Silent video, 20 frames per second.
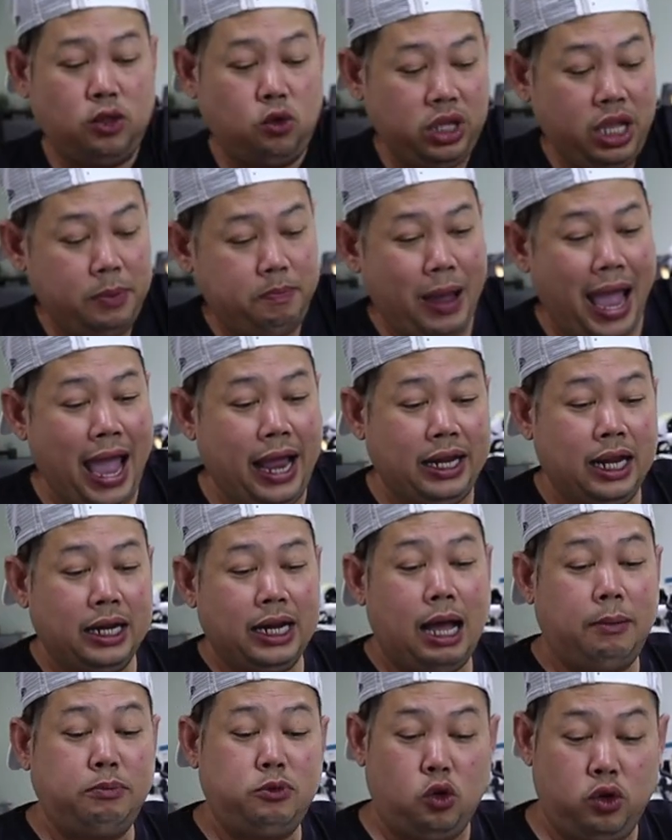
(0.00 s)
ตัวที่แปลกัน
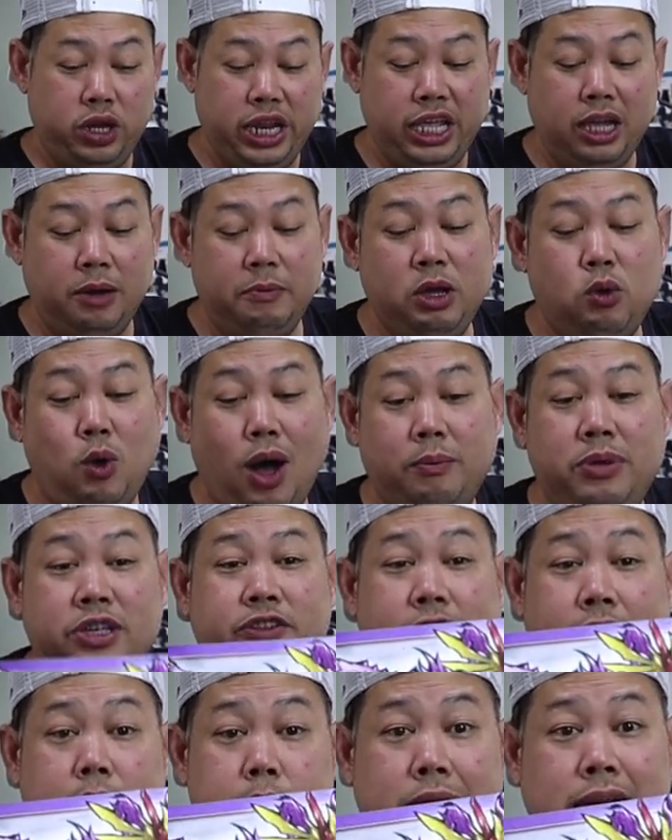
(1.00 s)
ครับ ตัวนี้ก็มีความพิ
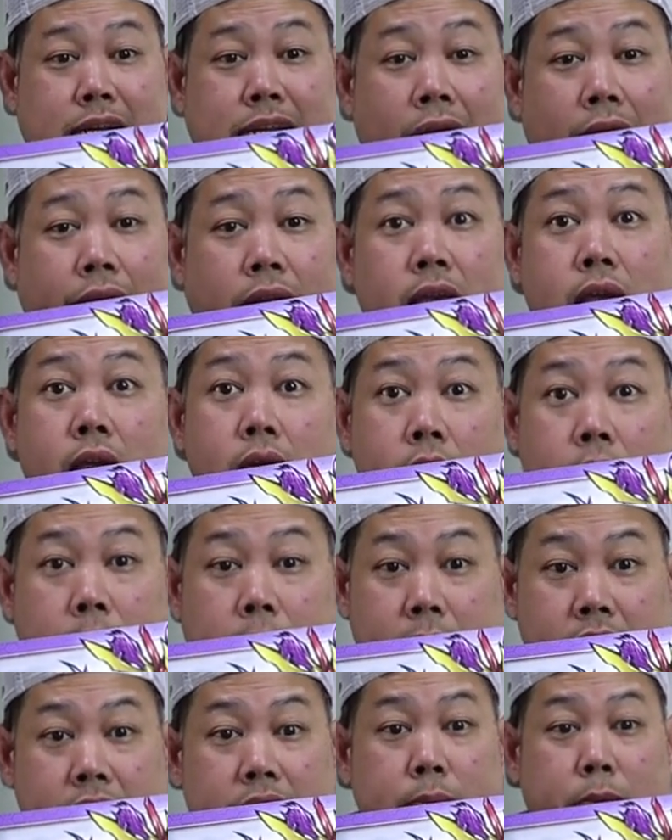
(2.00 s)
เศษเหมือนกัน
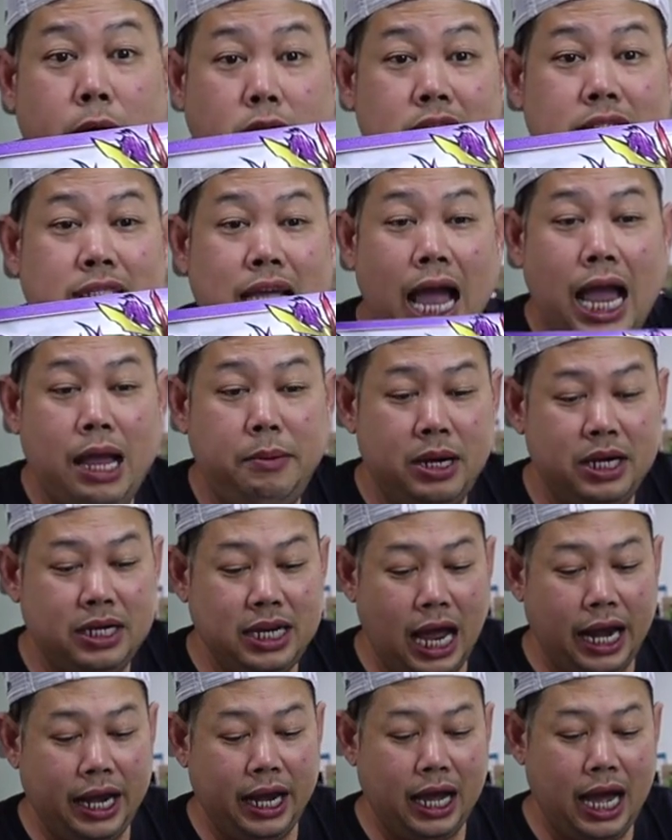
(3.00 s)
มีมอเตอร์ไซค์เหมือน
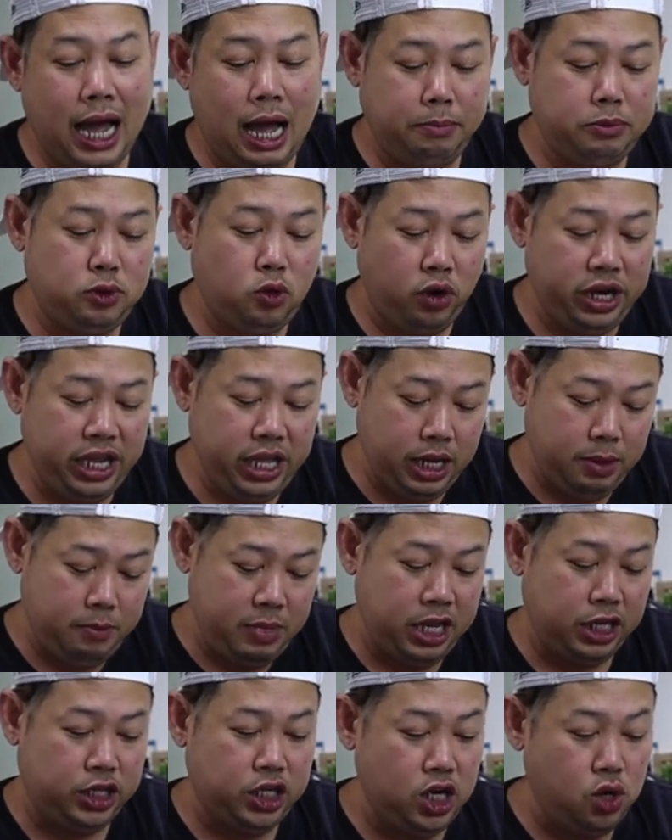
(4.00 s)
กันนะครับ ตัวนี้
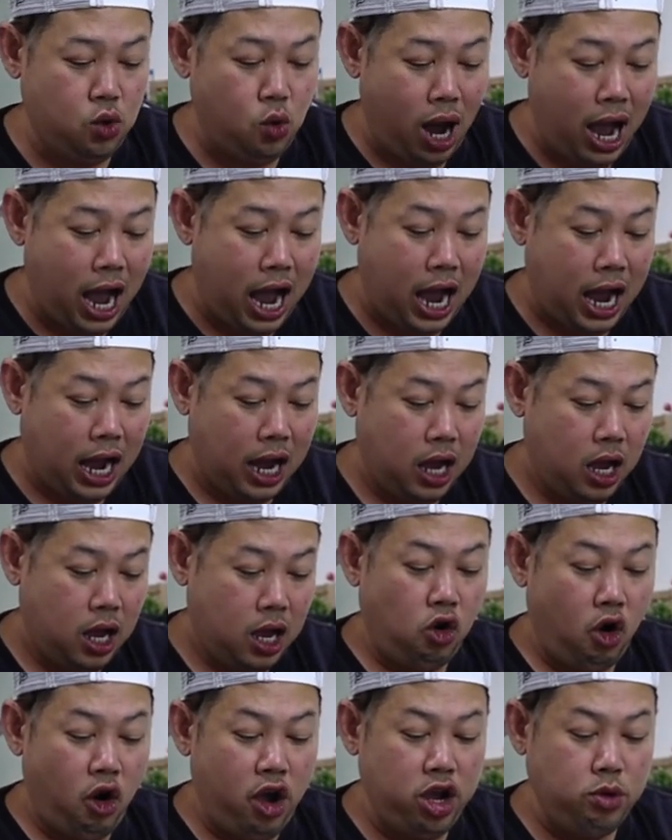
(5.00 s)
มีชื่อว่า
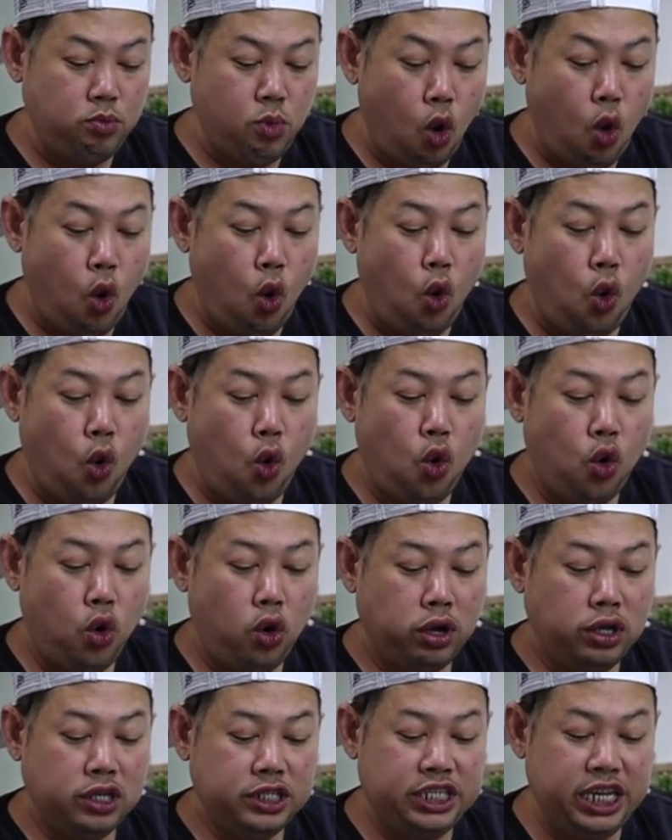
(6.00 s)
โรยบู
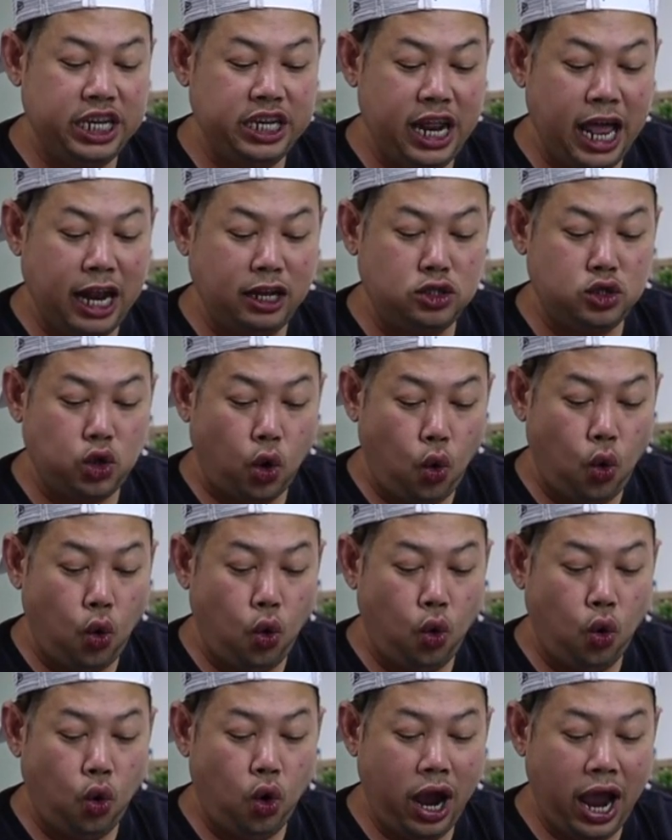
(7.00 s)
ชิเนนจู
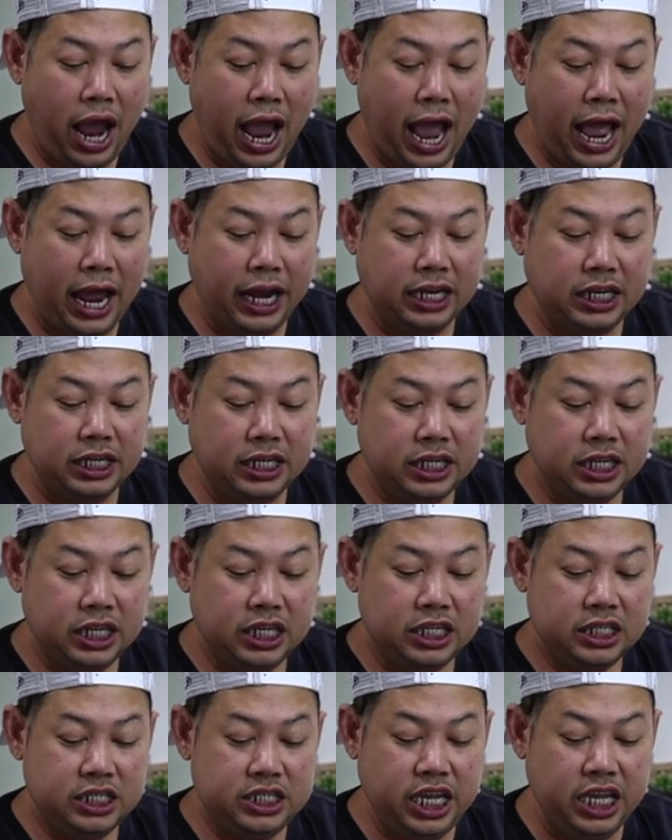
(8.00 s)
แอน
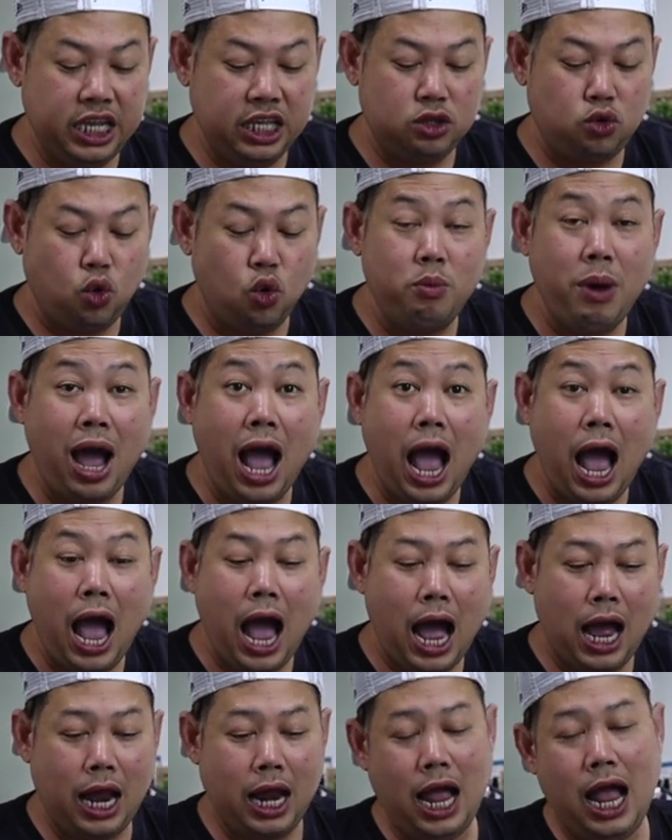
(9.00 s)
ชิทูมา
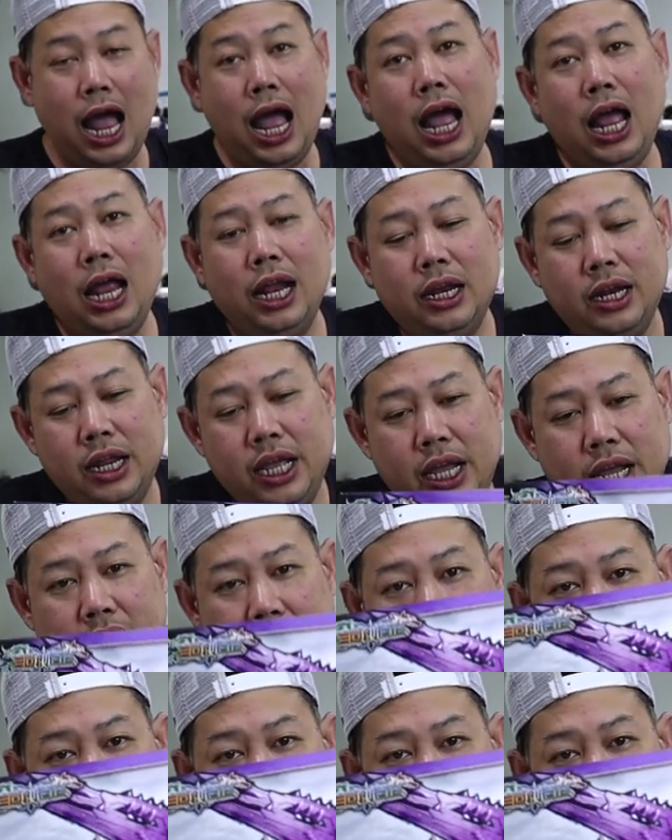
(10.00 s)
อ่ะนี่